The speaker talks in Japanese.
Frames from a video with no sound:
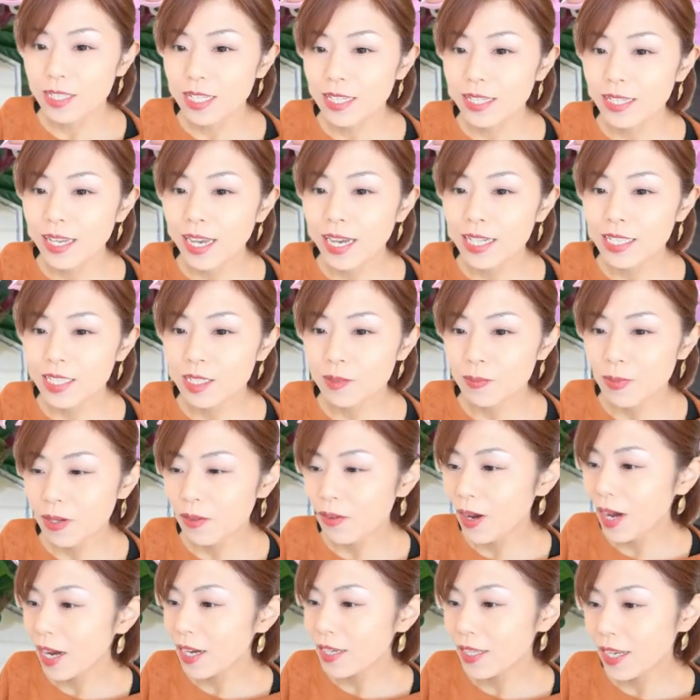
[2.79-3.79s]
咲き始
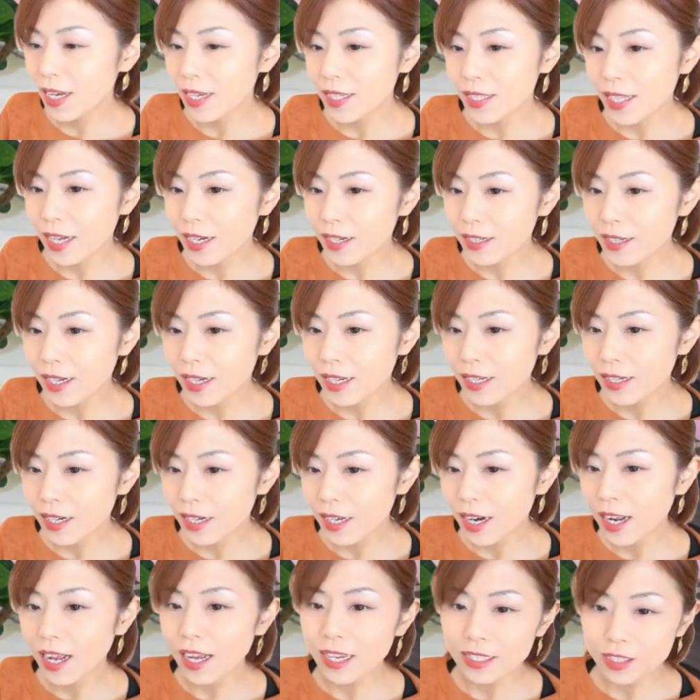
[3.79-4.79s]
めは早い段階
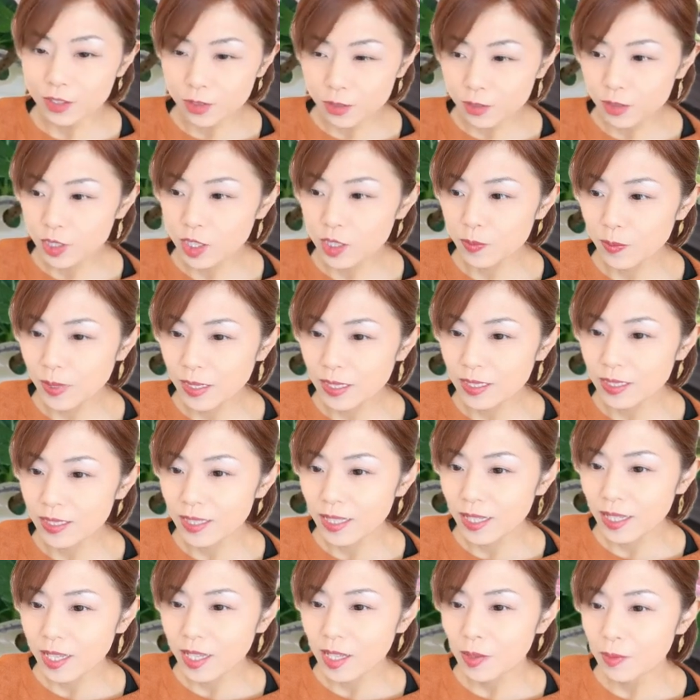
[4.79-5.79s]
から発色しま
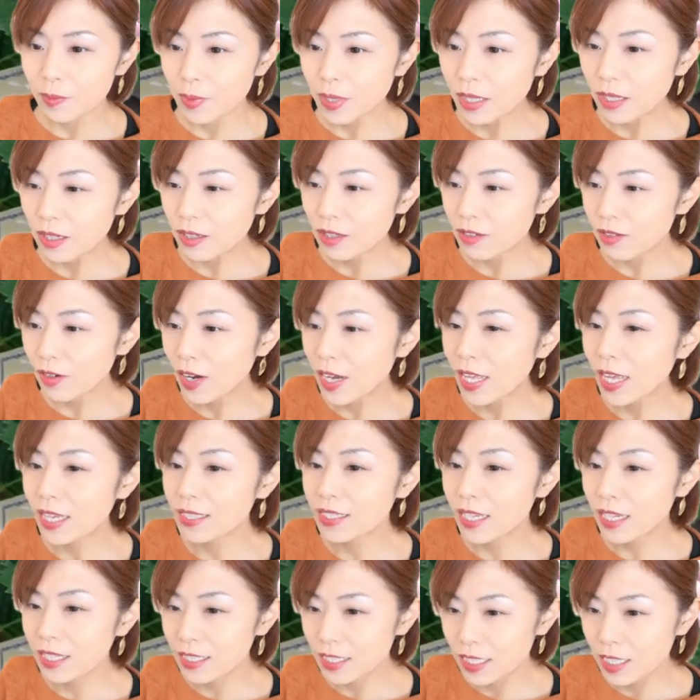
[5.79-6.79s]
す。ピンクは
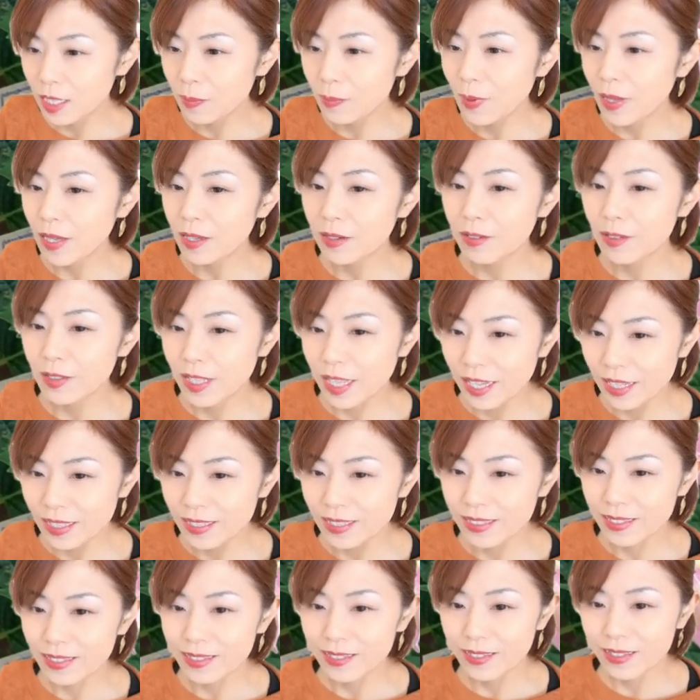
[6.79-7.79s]
優しいピンクで
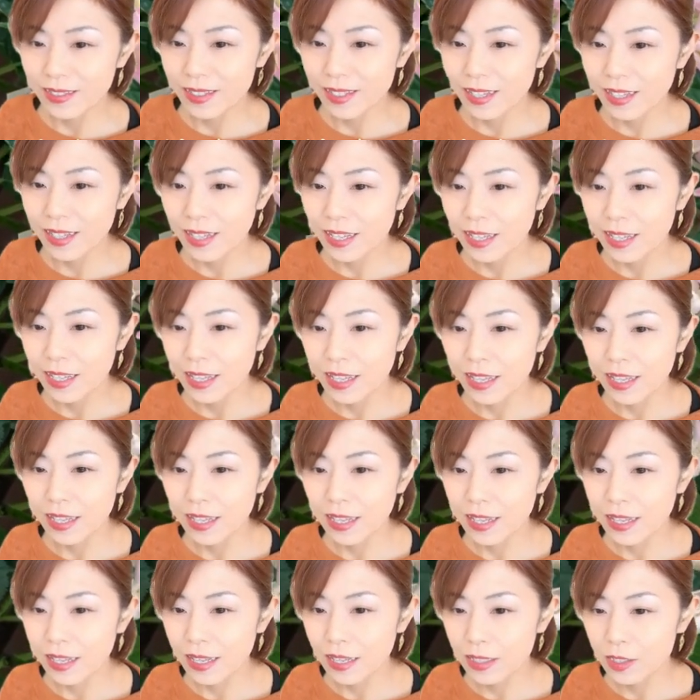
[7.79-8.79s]
す。
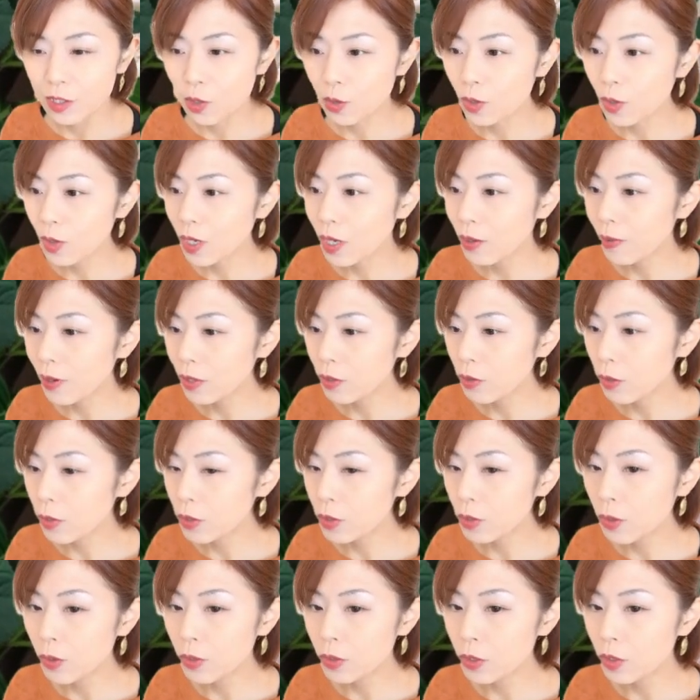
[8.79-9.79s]
えー、外側
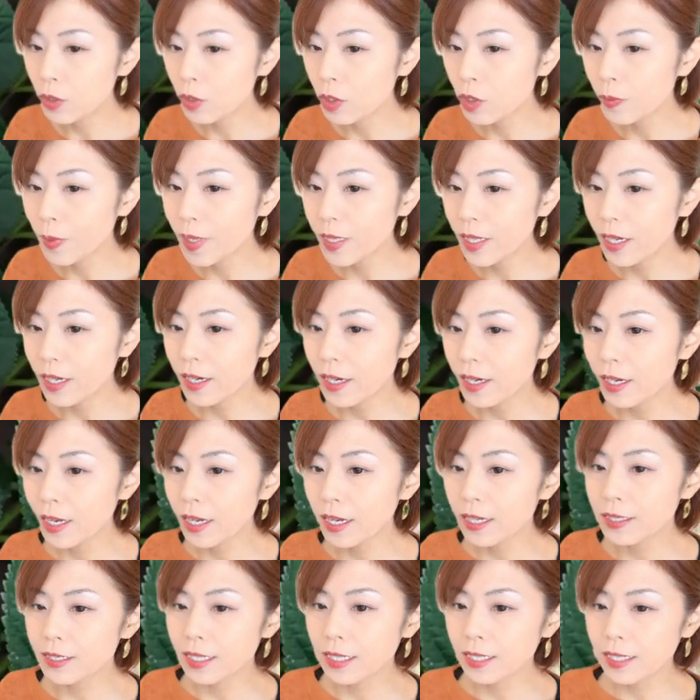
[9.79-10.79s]
の装飾花か
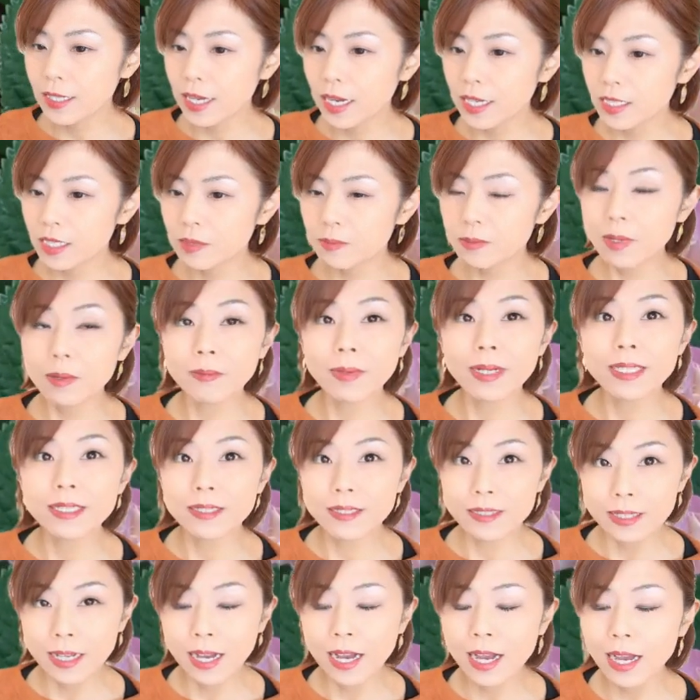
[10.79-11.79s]
ら咲き始め
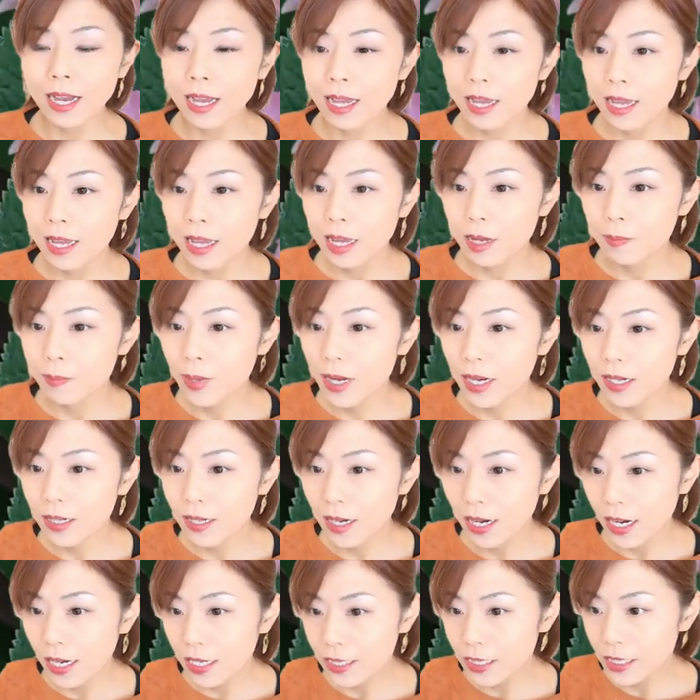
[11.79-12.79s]
ますが、
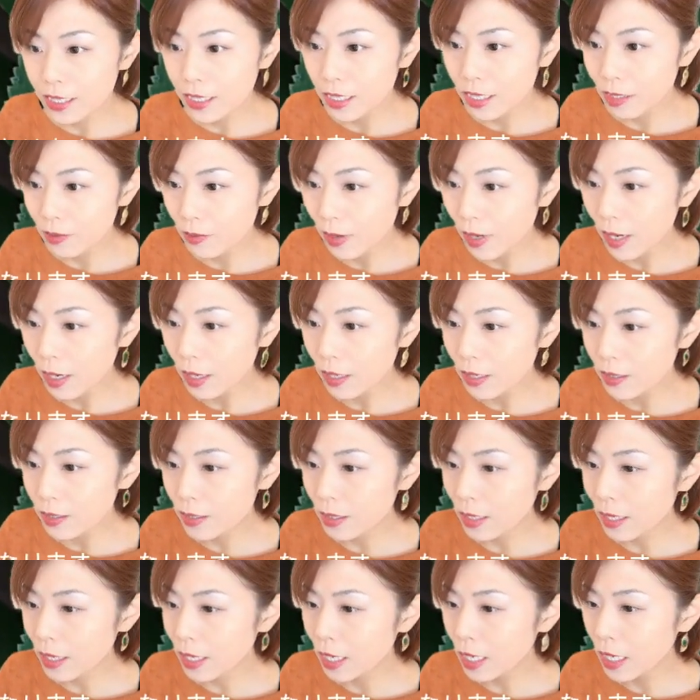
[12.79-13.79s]
満開時には
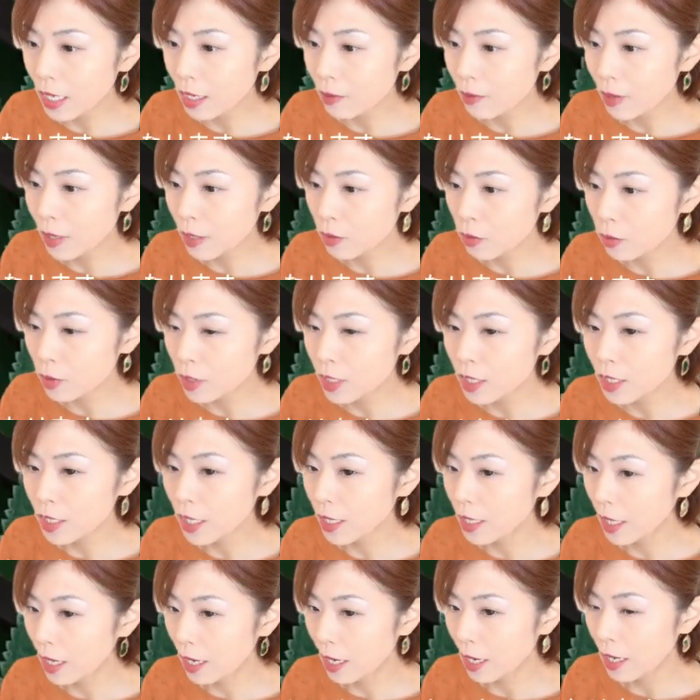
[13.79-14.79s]
中側の小
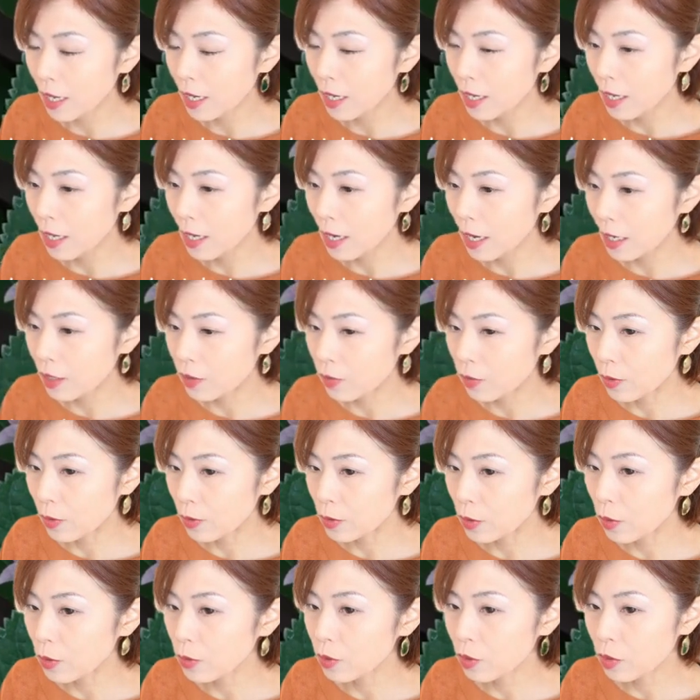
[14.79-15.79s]
さなあ
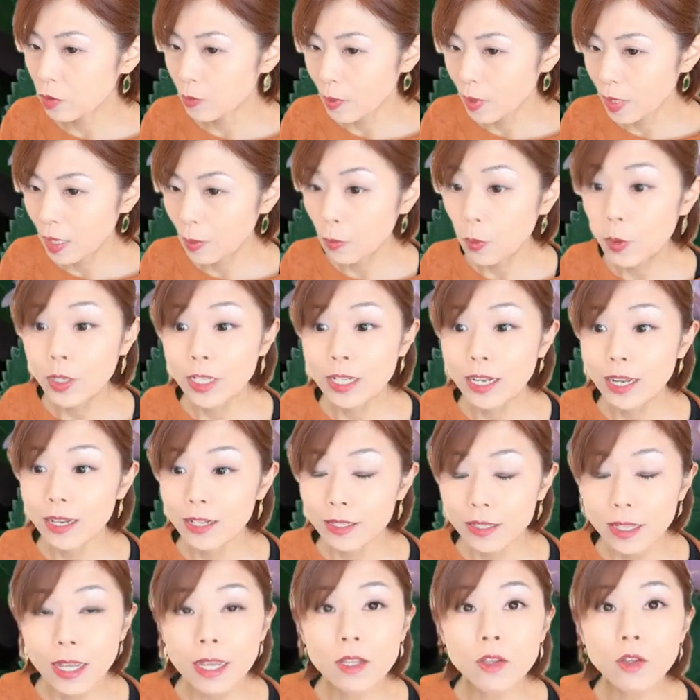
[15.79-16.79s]
の装飾花も
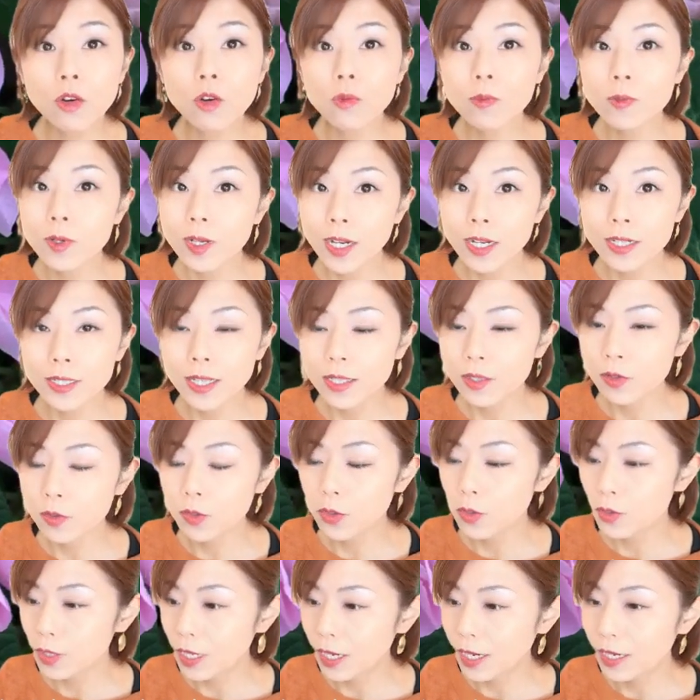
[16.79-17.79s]
開いてドーム型
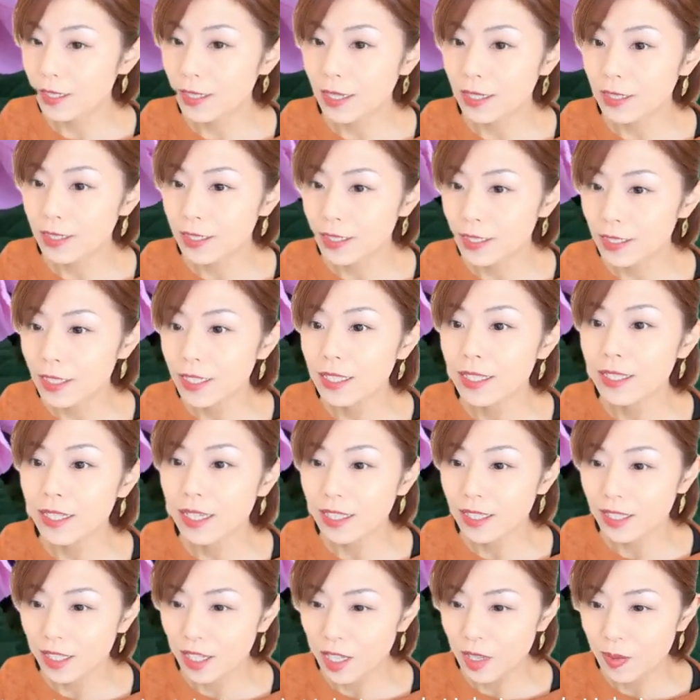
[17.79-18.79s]
のような形に
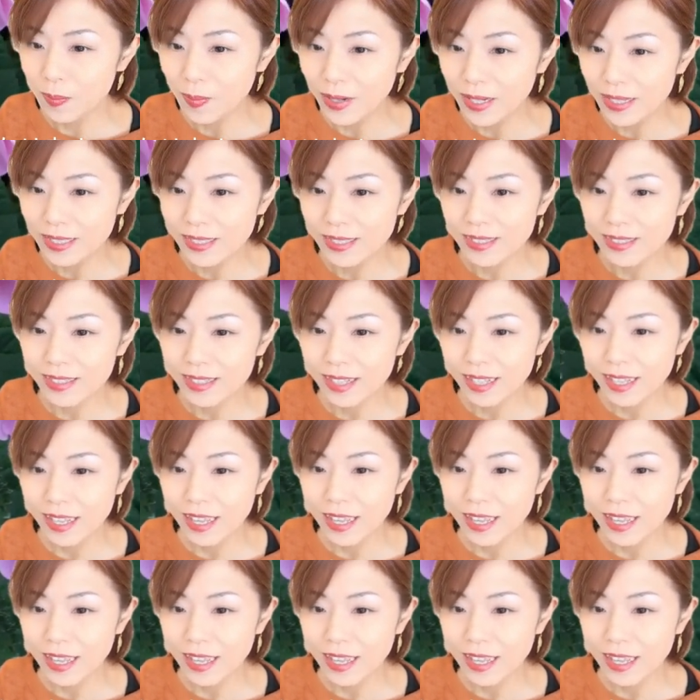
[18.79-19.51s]
なっています。